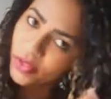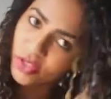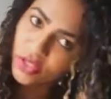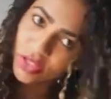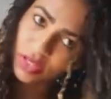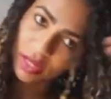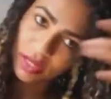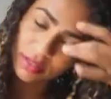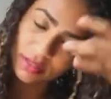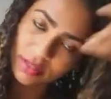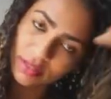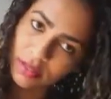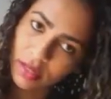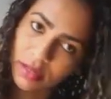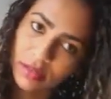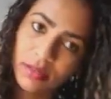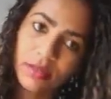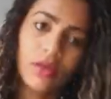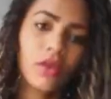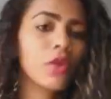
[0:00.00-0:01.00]
pentear
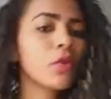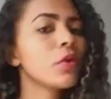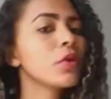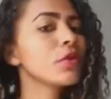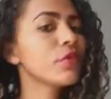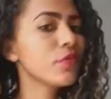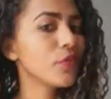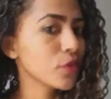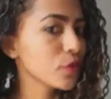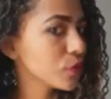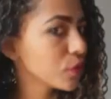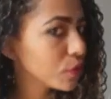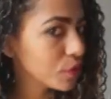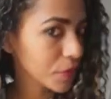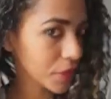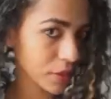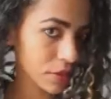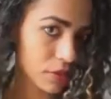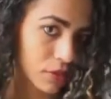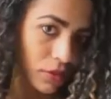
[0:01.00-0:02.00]
nem nada. Agora, quando for
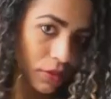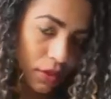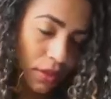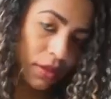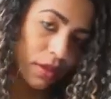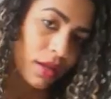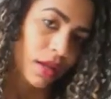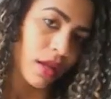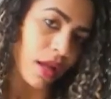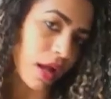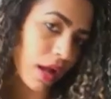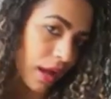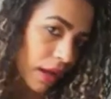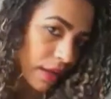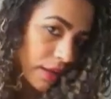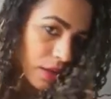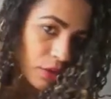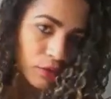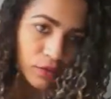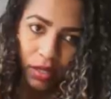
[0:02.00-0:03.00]
no domingo,
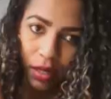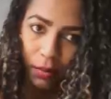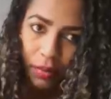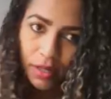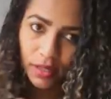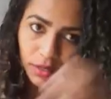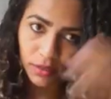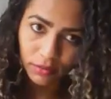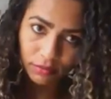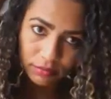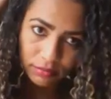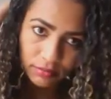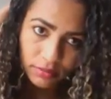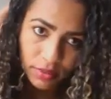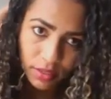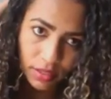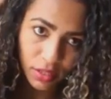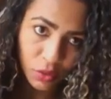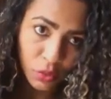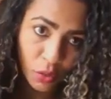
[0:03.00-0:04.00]
aí é um trabalhão,
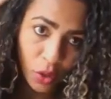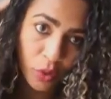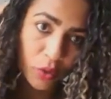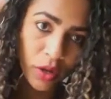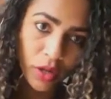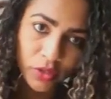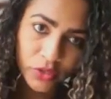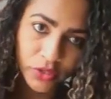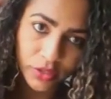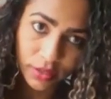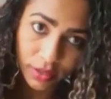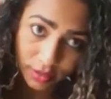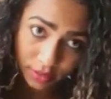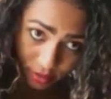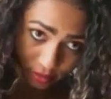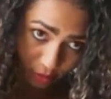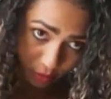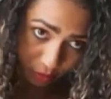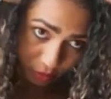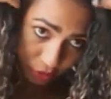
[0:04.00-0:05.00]
que qualquer dia
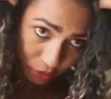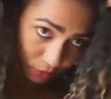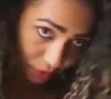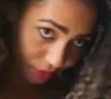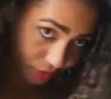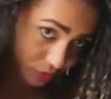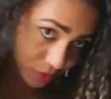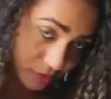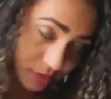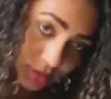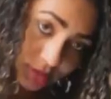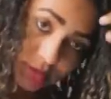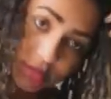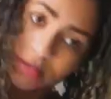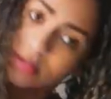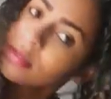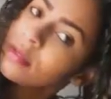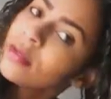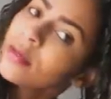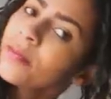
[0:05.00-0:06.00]
desses eu mostro para
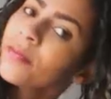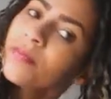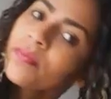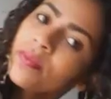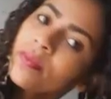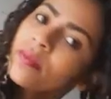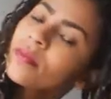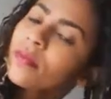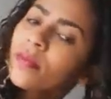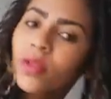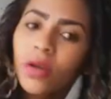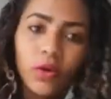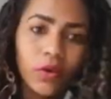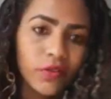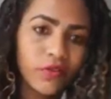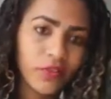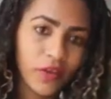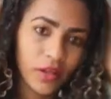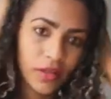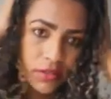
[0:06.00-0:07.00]
vocês.
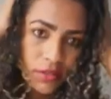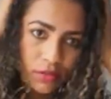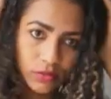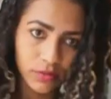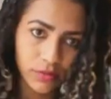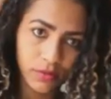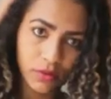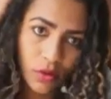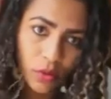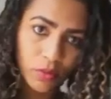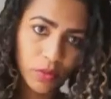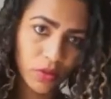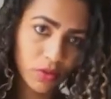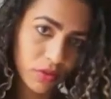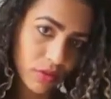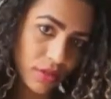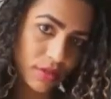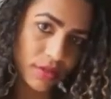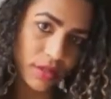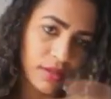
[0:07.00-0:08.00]
Eu faço
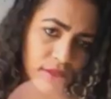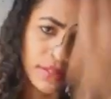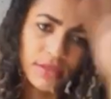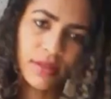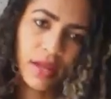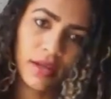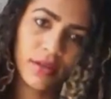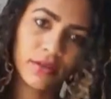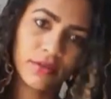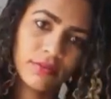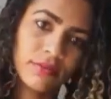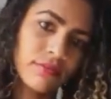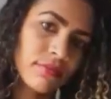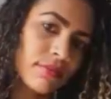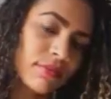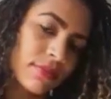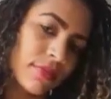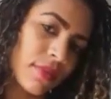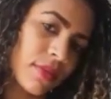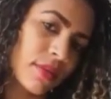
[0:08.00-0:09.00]
como eu quiser e saio.